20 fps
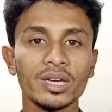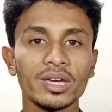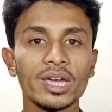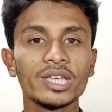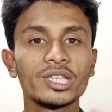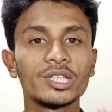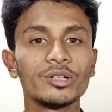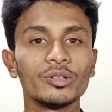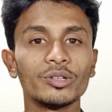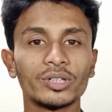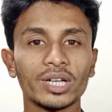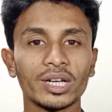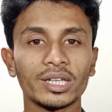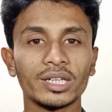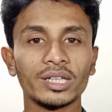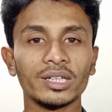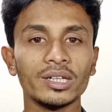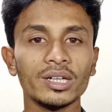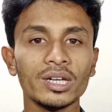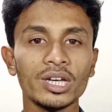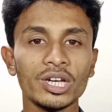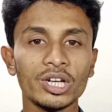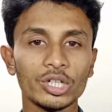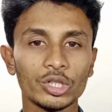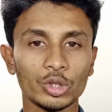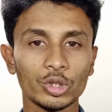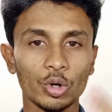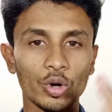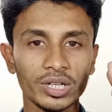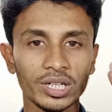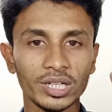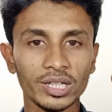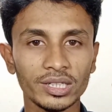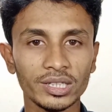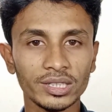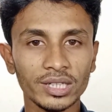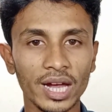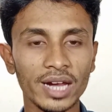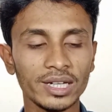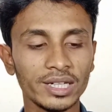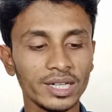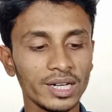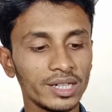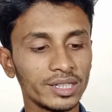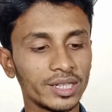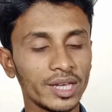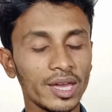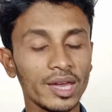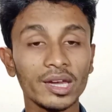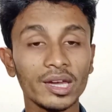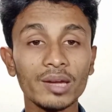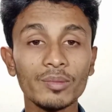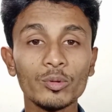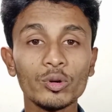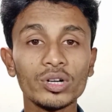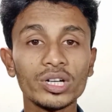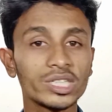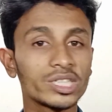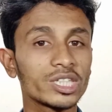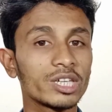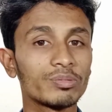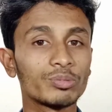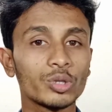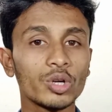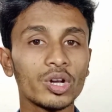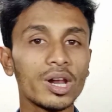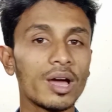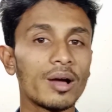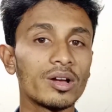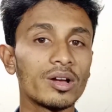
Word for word: এসিওটা কি সঠিক টাইটেল ট্যাগ এবং ডিসক্রিপশন